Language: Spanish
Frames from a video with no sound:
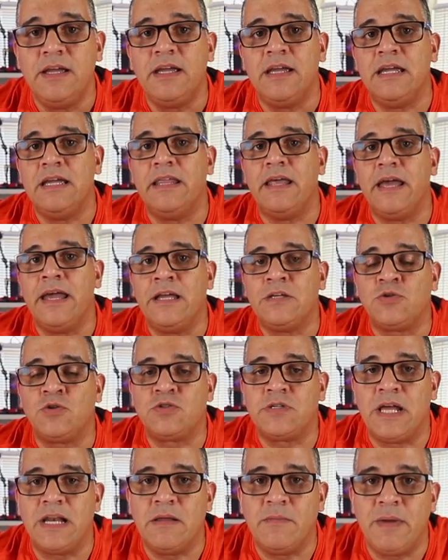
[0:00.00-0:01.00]
y de eso
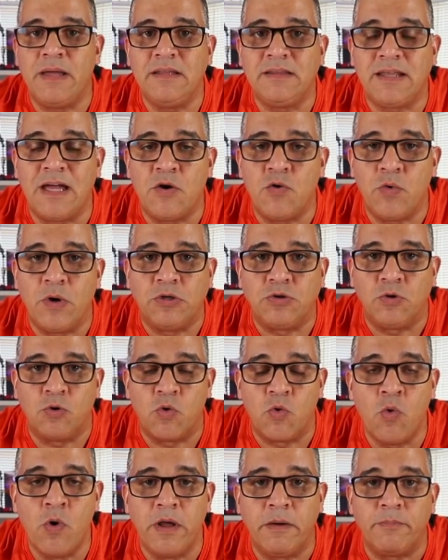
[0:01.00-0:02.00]
se alimenta
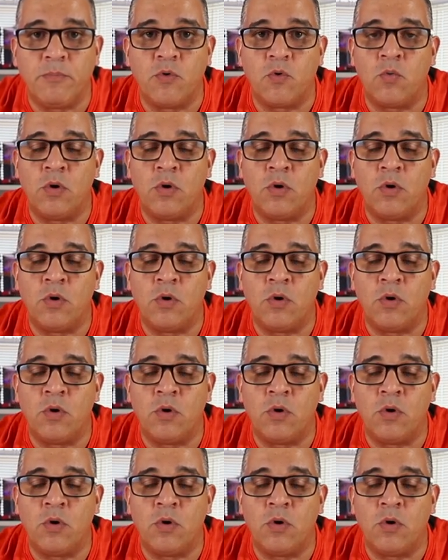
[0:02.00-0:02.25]
nuestro cuerpo.